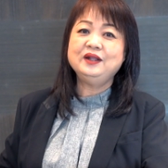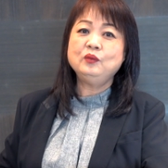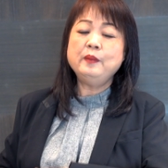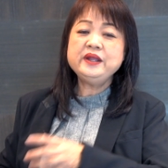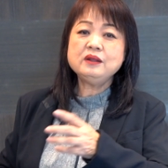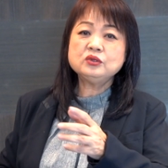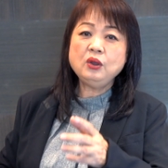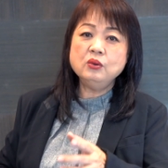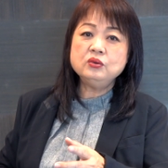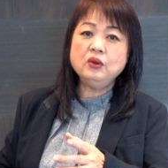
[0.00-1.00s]
我们要
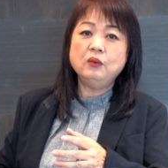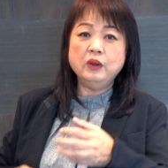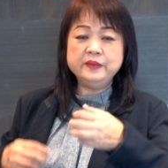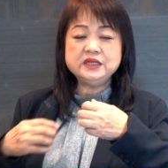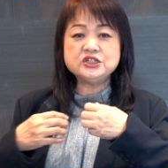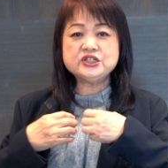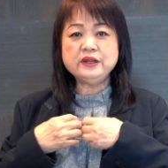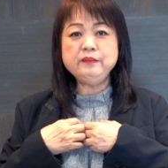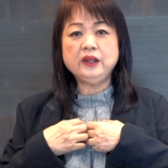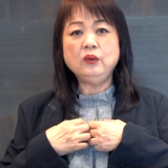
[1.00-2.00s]
透过我们的
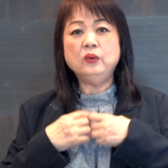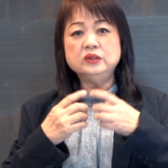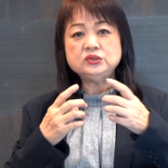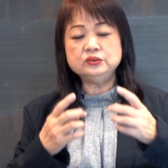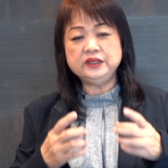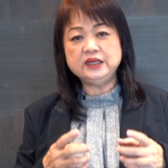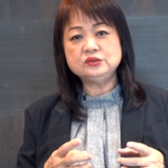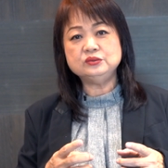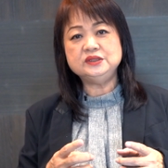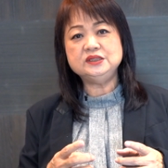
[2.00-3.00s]
生命活出耶
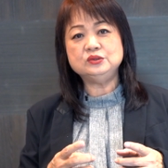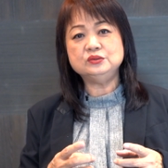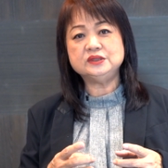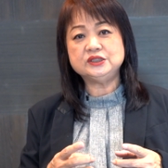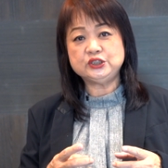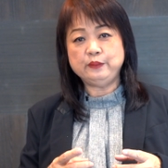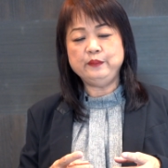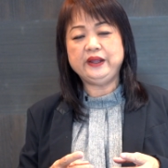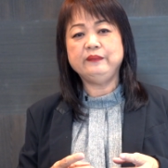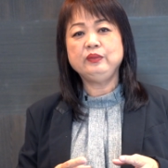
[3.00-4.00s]
稣基督的生
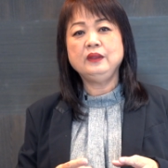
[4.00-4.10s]
命。